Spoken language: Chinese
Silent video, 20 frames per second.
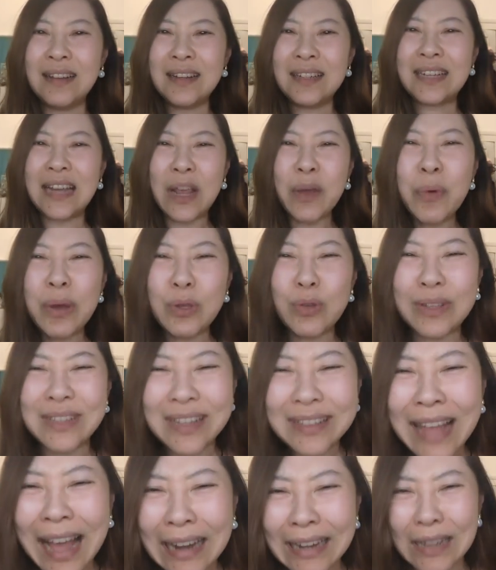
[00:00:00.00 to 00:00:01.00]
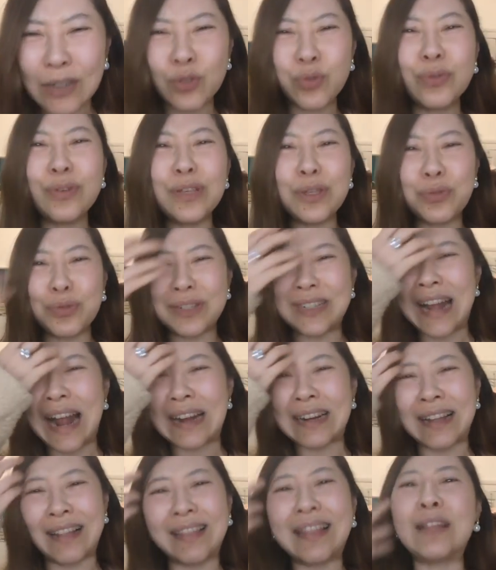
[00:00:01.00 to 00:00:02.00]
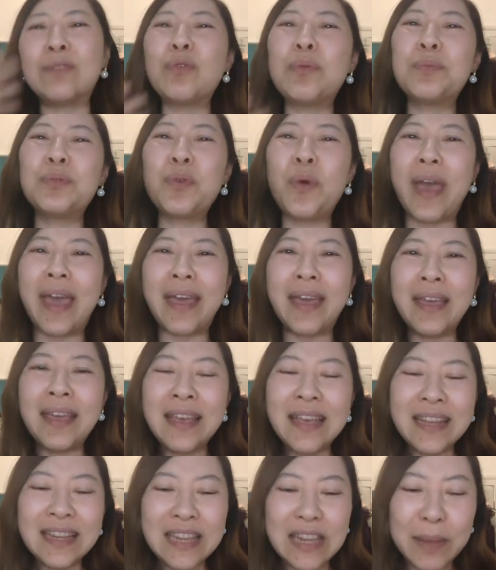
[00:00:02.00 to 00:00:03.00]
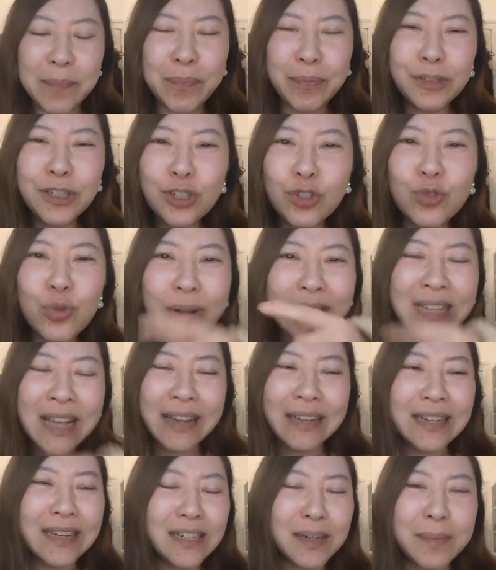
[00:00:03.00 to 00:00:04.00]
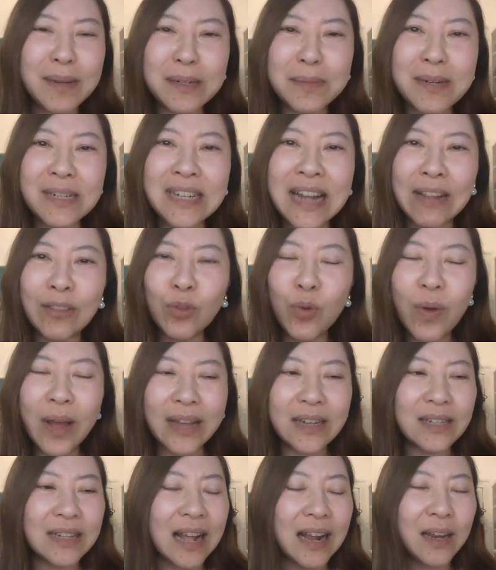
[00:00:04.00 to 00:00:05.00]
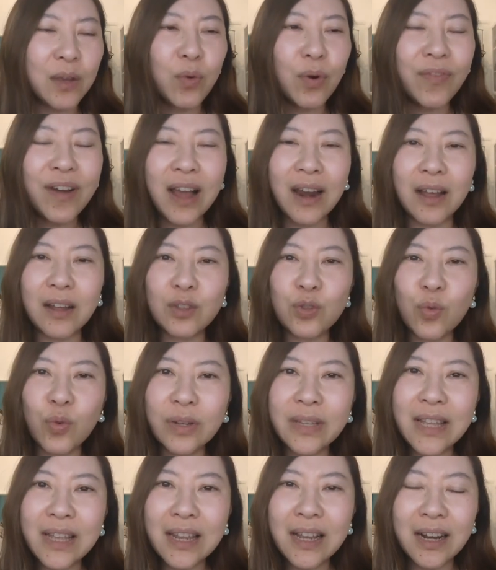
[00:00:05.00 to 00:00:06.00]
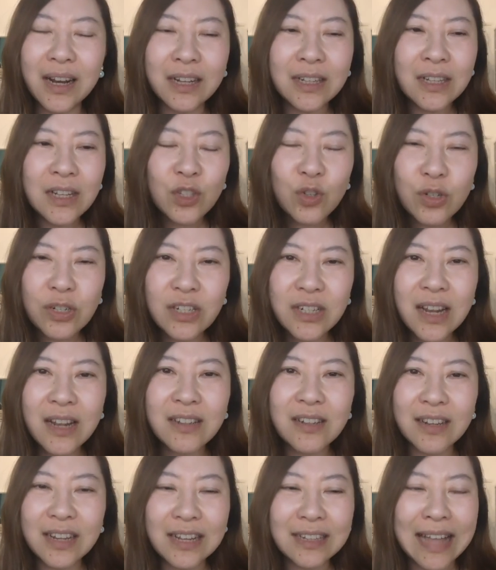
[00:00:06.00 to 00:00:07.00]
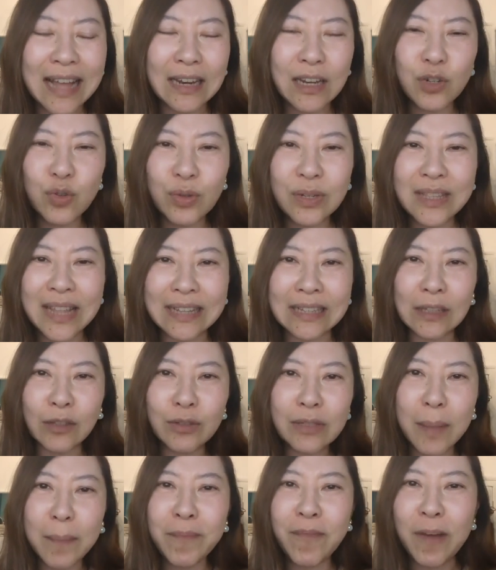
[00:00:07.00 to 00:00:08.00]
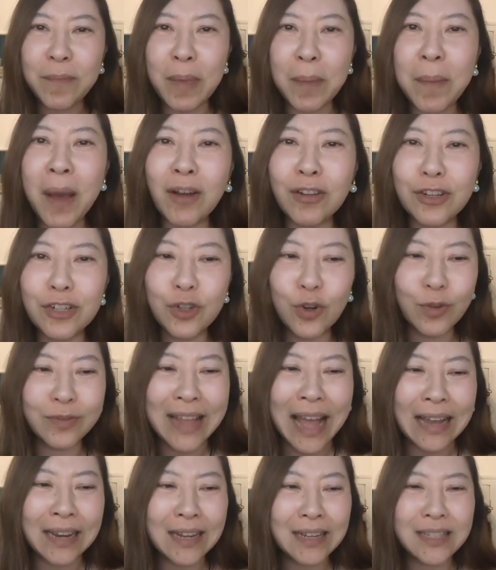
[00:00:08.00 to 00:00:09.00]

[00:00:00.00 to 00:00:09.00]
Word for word: 谁会选择大年初一去杀人呢？对不对？你不是说像那个什么什么山东还是哪里，我忘了，国内那个就是趁着那个大年初一大家都在放鞭炮的时候拿那